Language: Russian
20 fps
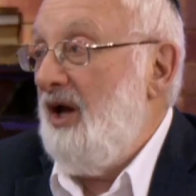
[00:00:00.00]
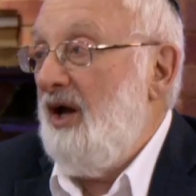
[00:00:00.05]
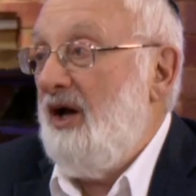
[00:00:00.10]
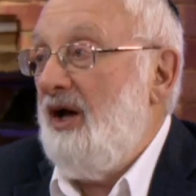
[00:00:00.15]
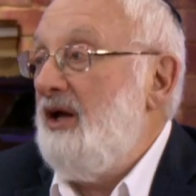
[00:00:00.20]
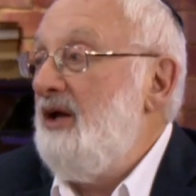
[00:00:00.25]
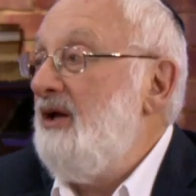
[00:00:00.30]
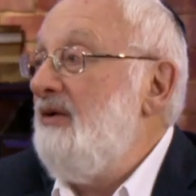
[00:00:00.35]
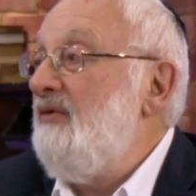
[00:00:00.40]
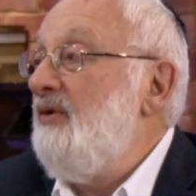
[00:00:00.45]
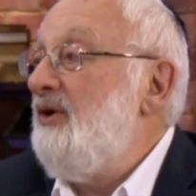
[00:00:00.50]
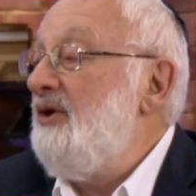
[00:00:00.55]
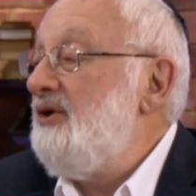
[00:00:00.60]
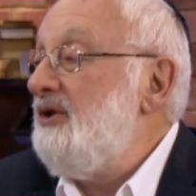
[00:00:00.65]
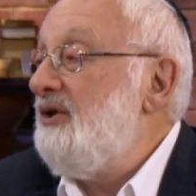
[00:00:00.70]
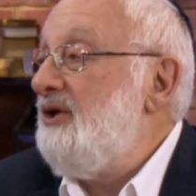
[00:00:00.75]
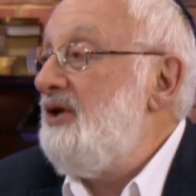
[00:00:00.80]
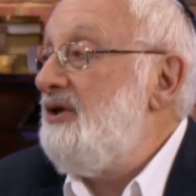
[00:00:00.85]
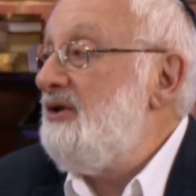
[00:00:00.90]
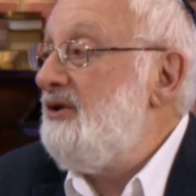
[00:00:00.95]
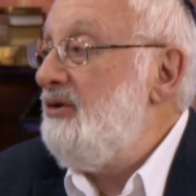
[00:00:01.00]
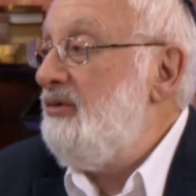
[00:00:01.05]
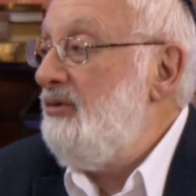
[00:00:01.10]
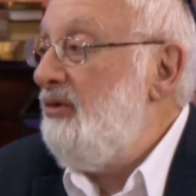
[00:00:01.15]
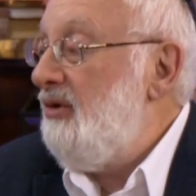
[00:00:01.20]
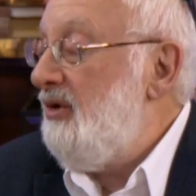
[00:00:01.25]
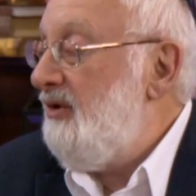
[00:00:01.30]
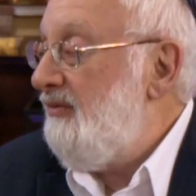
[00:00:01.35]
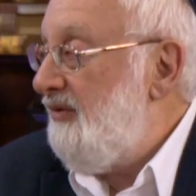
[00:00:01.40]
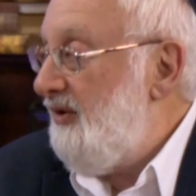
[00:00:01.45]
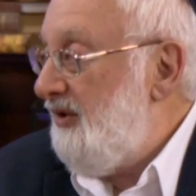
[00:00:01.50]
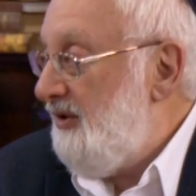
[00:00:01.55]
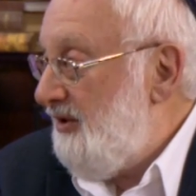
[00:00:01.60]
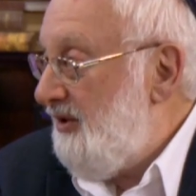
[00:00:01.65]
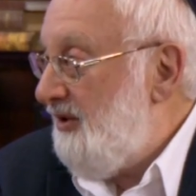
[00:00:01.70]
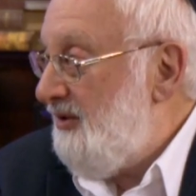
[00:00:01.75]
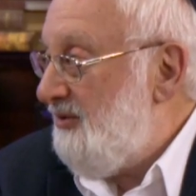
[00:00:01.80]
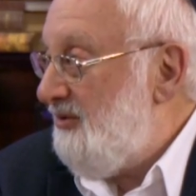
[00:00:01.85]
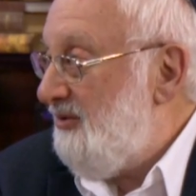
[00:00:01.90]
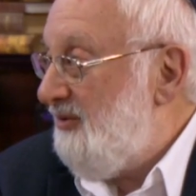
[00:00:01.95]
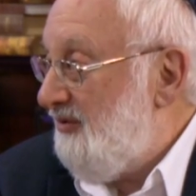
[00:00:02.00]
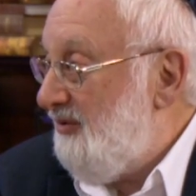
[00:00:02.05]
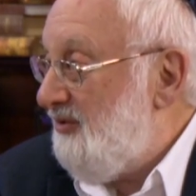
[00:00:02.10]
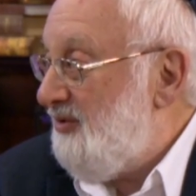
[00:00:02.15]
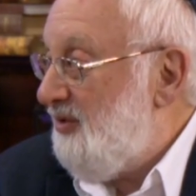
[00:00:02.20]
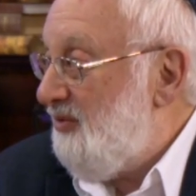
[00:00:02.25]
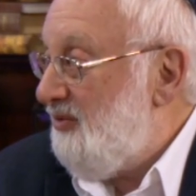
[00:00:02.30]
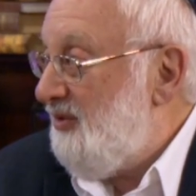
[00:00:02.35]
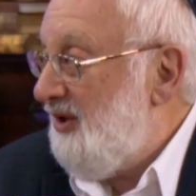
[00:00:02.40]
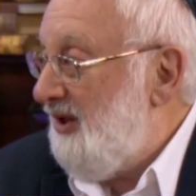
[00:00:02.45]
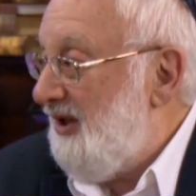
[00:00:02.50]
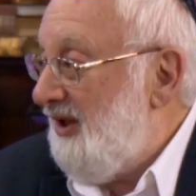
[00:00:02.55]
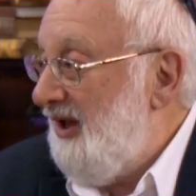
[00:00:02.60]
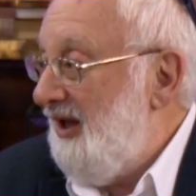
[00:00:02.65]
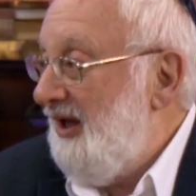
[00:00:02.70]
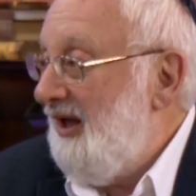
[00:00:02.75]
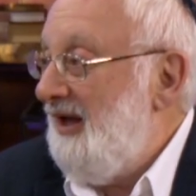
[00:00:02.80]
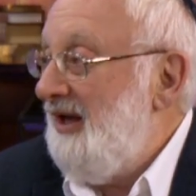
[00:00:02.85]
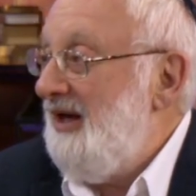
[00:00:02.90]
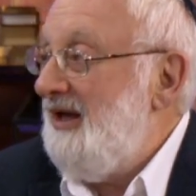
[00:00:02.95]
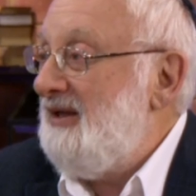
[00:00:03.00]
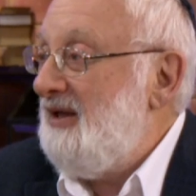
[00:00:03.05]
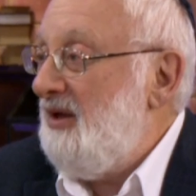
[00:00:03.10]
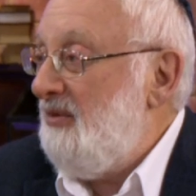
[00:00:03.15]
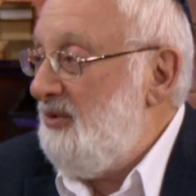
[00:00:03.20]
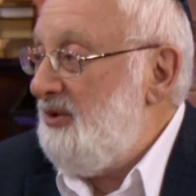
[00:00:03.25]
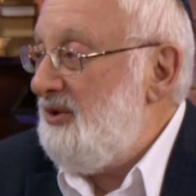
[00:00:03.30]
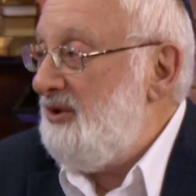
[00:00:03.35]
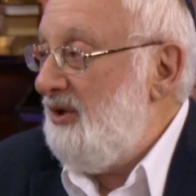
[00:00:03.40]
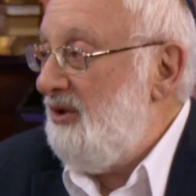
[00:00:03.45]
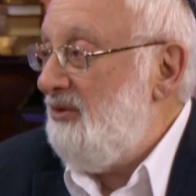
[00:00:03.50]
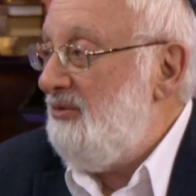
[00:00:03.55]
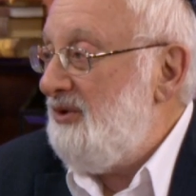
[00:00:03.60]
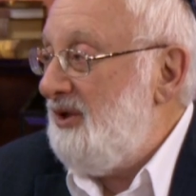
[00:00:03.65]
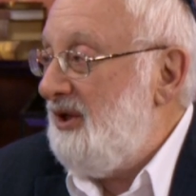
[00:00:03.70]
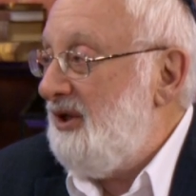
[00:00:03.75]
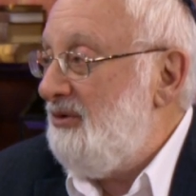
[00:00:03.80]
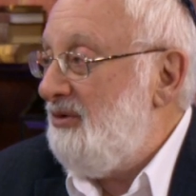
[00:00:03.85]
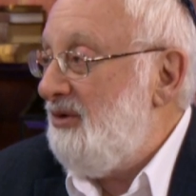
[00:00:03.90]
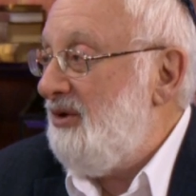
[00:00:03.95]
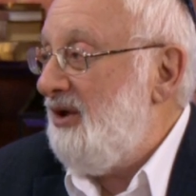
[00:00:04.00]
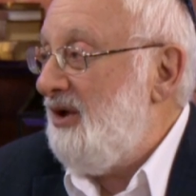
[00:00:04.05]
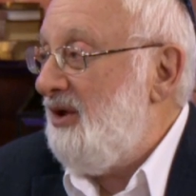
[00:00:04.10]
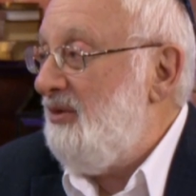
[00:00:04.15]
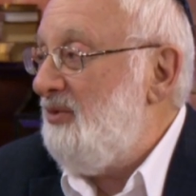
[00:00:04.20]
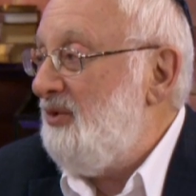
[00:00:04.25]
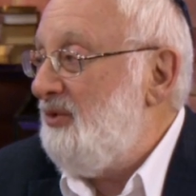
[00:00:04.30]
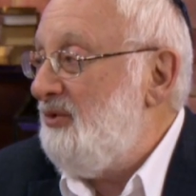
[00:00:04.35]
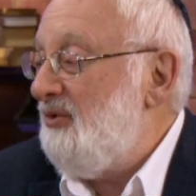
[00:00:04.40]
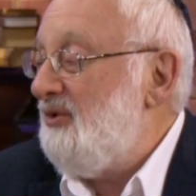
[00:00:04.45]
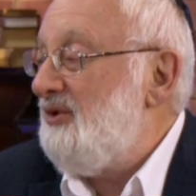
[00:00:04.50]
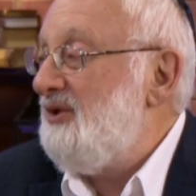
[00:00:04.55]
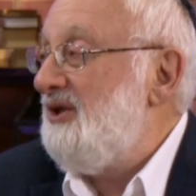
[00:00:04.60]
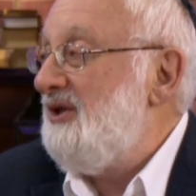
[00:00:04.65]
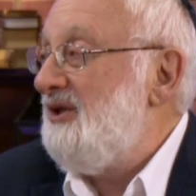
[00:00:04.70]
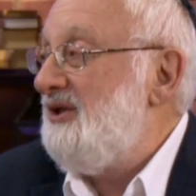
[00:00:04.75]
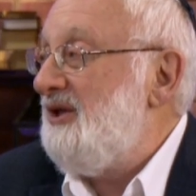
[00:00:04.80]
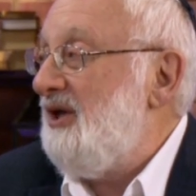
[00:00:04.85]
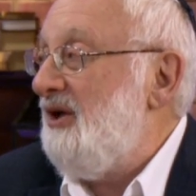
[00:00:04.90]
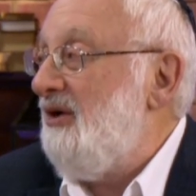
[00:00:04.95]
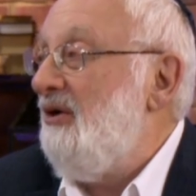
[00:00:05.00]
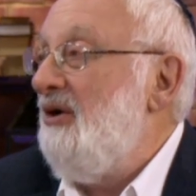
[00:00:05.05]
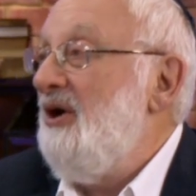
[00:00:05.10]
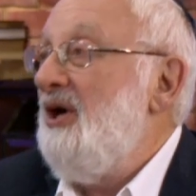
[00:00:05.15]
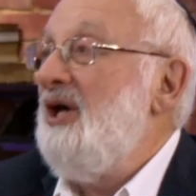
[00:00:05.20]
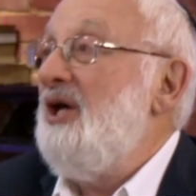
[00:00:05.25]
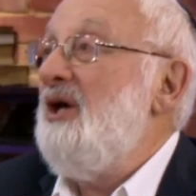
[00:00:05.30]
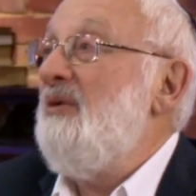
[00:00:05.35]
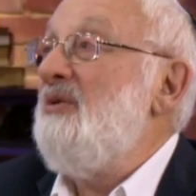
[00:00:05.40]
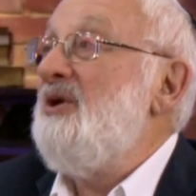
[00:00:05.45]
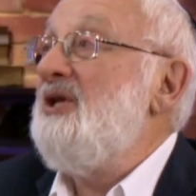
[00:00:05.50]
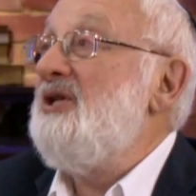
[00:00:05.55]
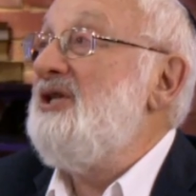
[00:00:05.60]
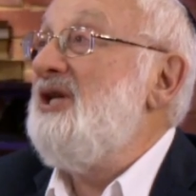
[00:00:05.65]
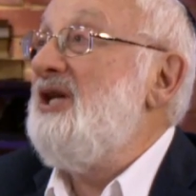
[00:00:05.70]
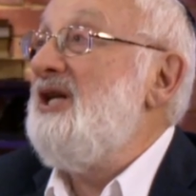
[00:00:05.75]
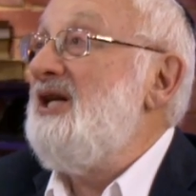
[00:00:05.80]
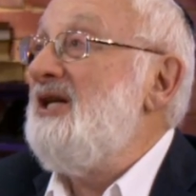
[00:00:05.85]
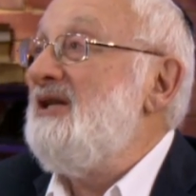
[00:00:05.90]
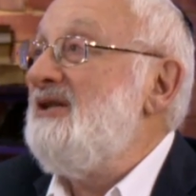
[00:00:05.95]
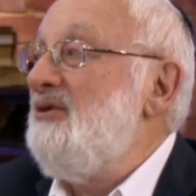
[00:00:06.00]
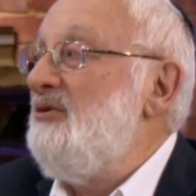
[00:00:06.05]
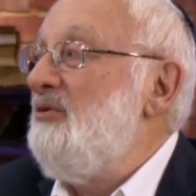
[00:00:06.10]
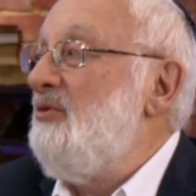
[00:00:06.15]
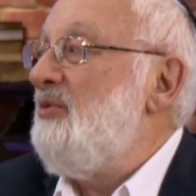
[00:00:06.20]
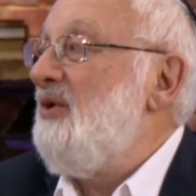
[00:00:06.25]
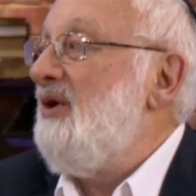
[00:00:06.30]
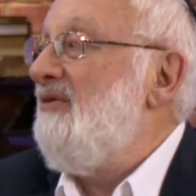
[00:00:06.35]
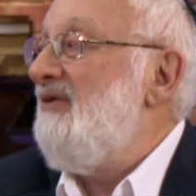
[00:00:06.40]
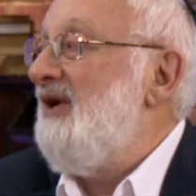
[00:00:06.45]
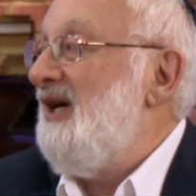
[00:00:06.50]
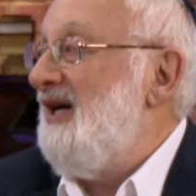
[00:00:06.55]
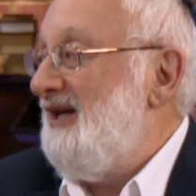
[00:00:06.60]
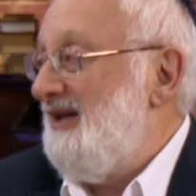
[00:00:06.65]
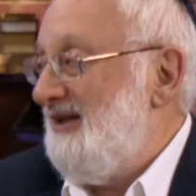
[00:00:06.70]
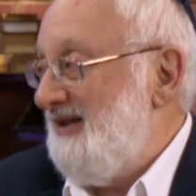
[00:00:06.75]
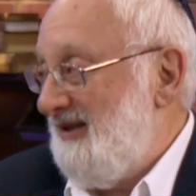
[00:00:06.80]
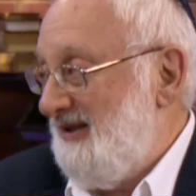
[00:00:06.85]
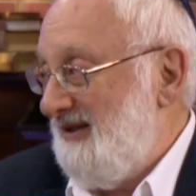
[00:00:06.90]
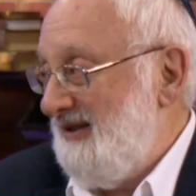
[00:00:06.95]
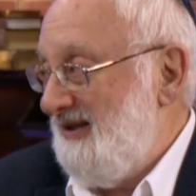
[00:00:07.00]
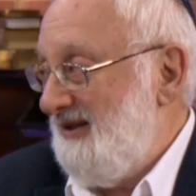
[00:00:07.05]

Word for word: То есть... Его эти 300 долларов не интересуют. Вот в чем дело. Вот это, это обычно люди, которые работают за идею. Им интересно управлять.